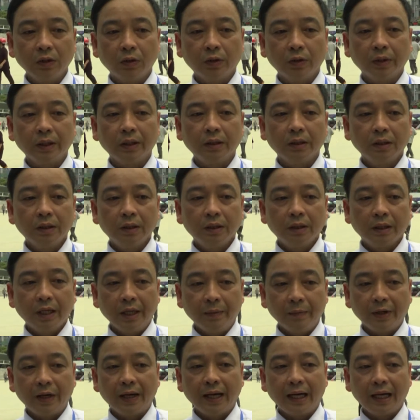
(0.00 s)
lễ hội
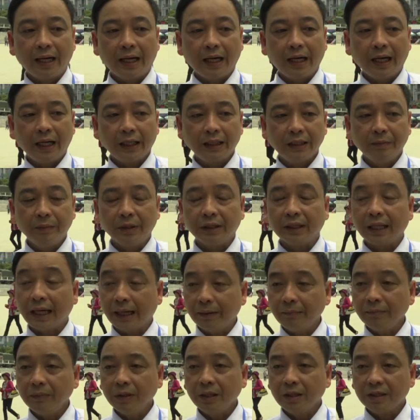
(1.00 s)
đền Bà Hà
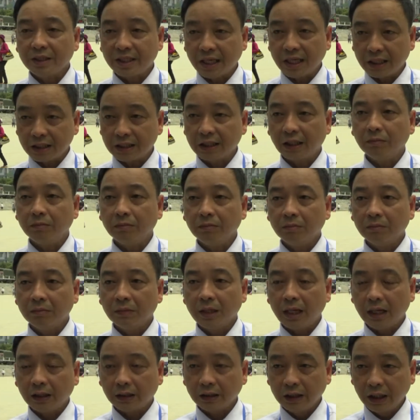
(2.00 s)
2018 trang trọng,
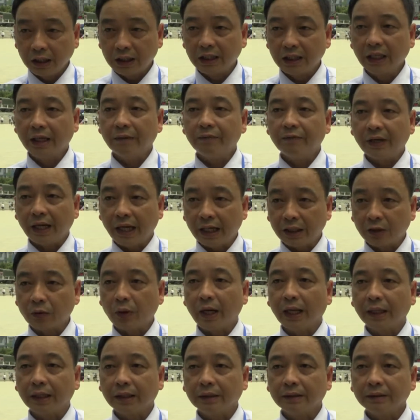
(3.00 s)
tiết kiệm và an
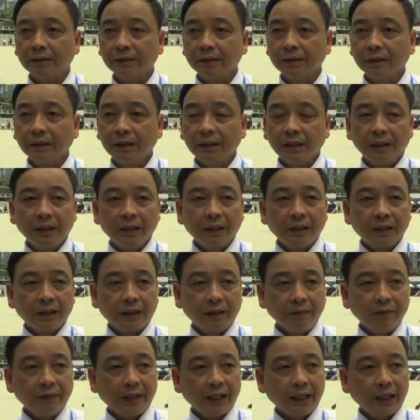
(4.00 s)
toàn.
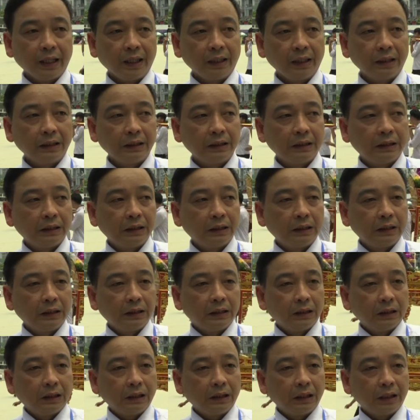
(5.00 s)
Thế và
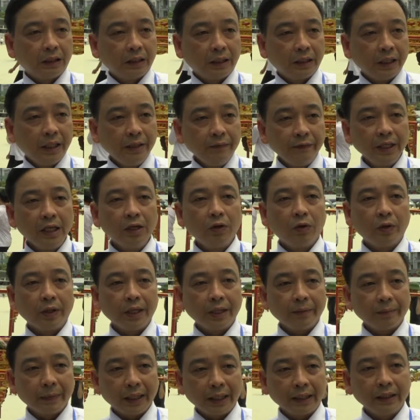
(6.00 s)
đến với lễ
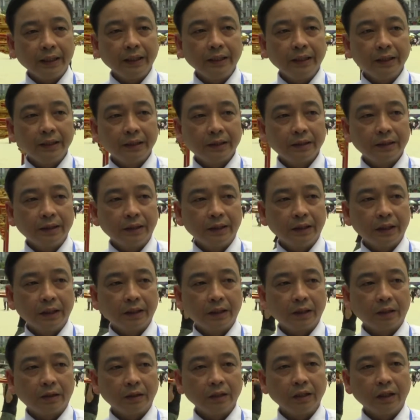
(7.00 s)
hội năm nay thì
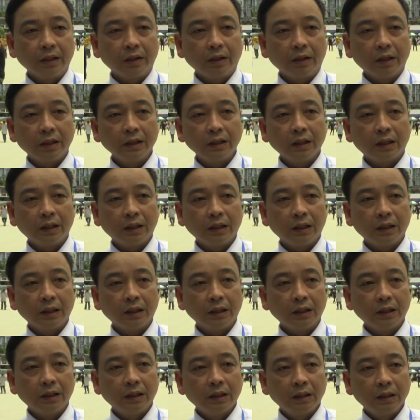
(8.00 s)
có thể nói
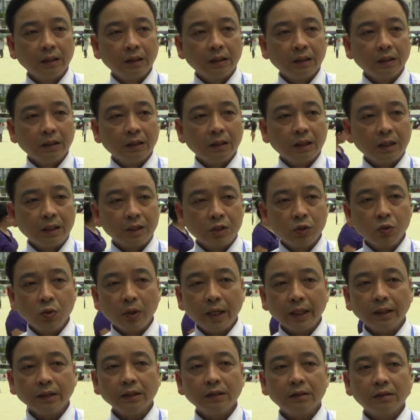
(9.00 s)
rằng du
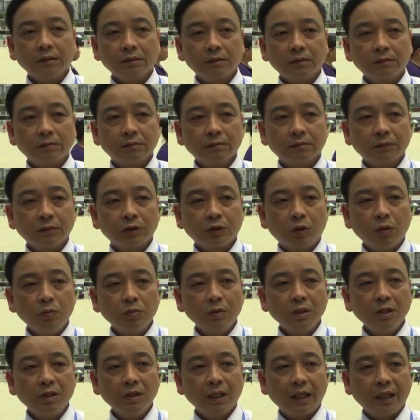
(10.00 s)
khách
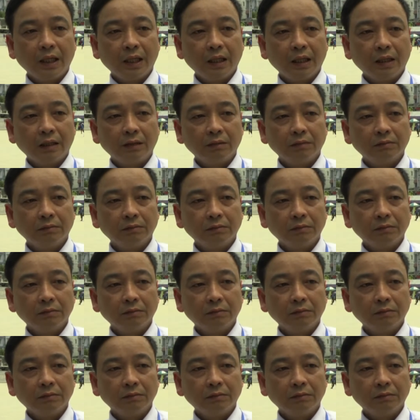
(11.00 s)
cũng như là